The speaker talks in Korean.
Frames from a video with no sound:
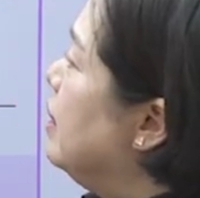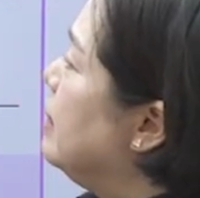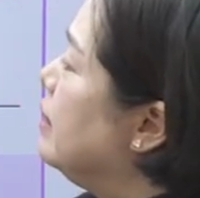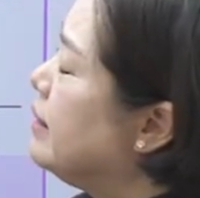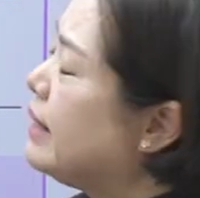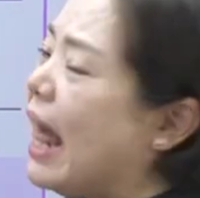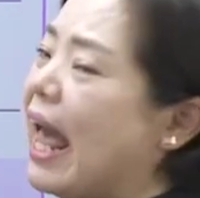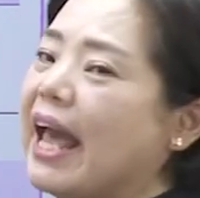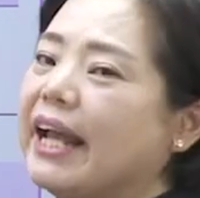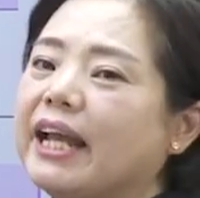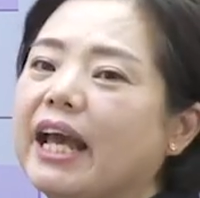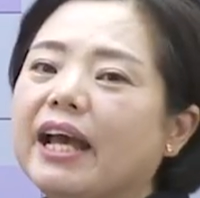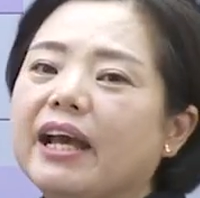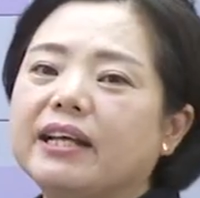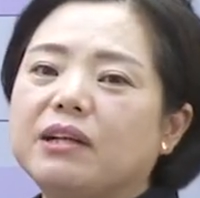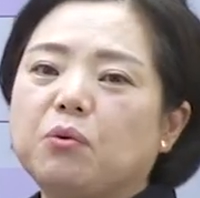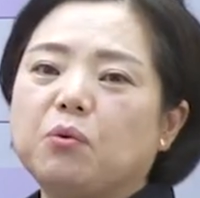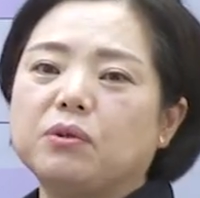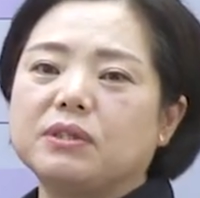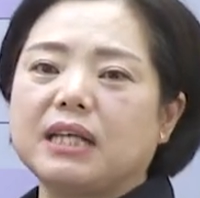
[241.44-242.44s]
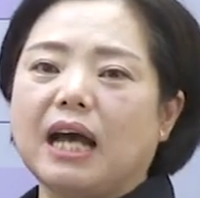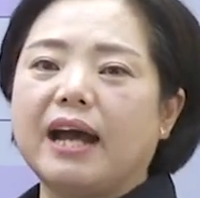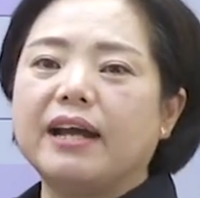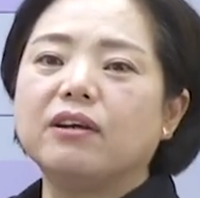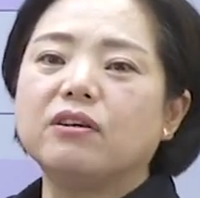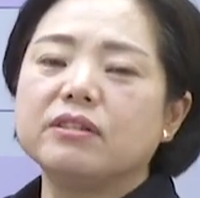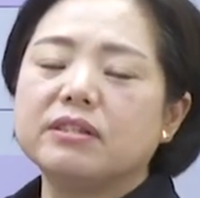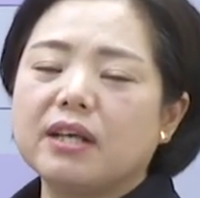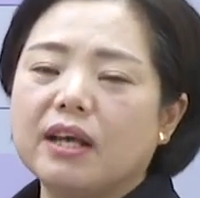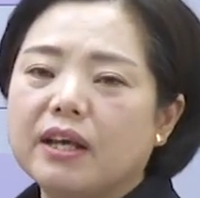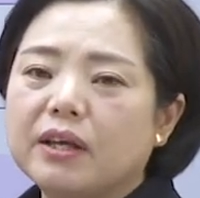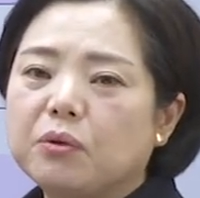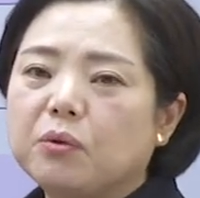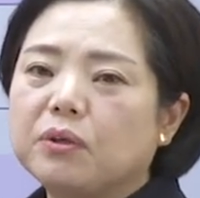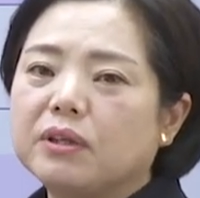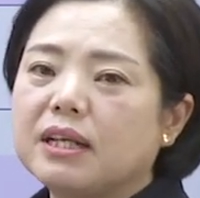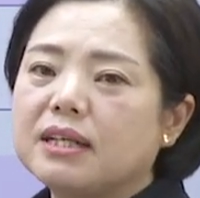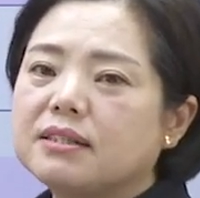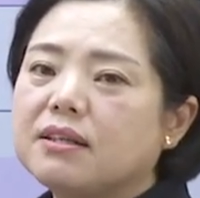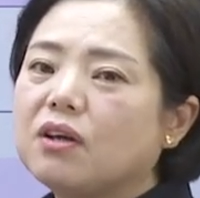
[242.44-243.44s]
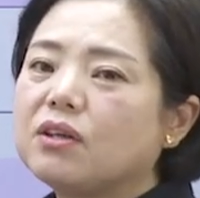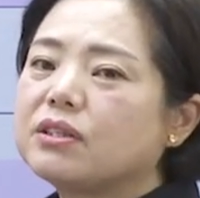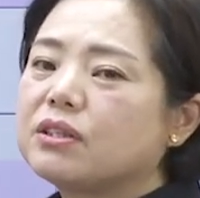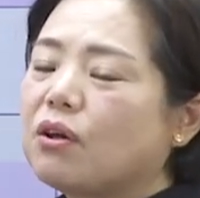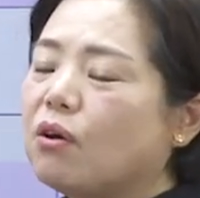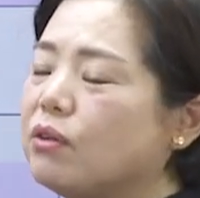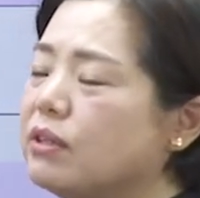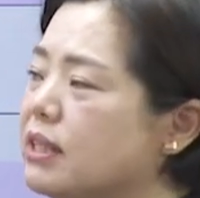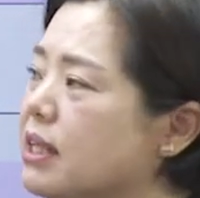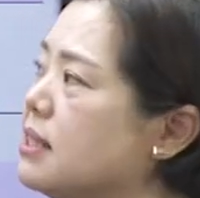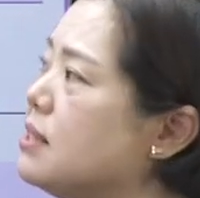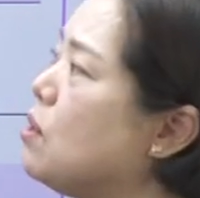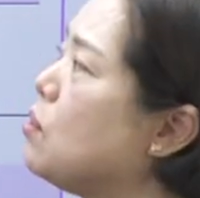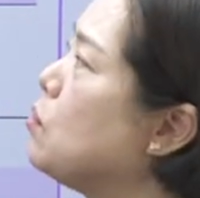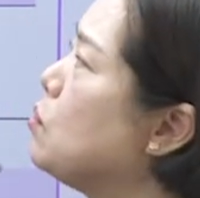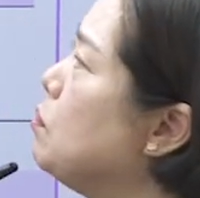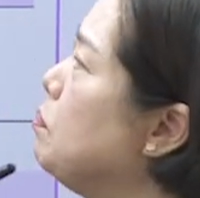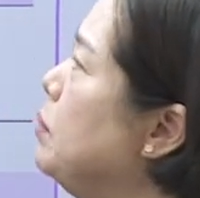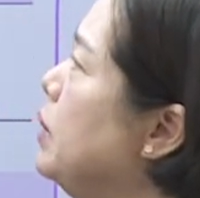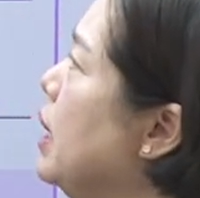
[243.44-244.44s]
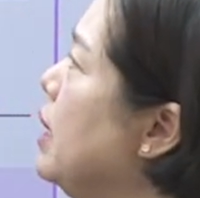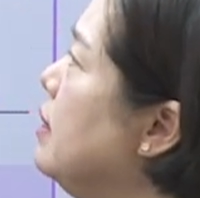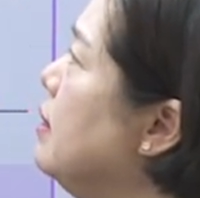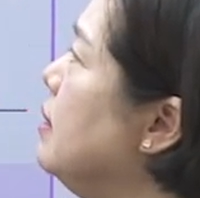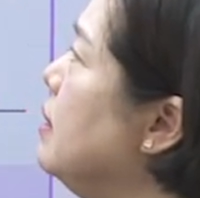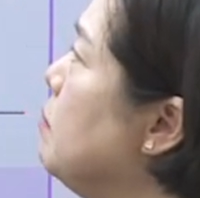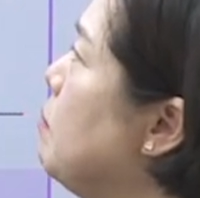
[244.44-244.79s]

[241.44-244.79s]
냉해로 자연재해로 인해서 전체적으로 피해를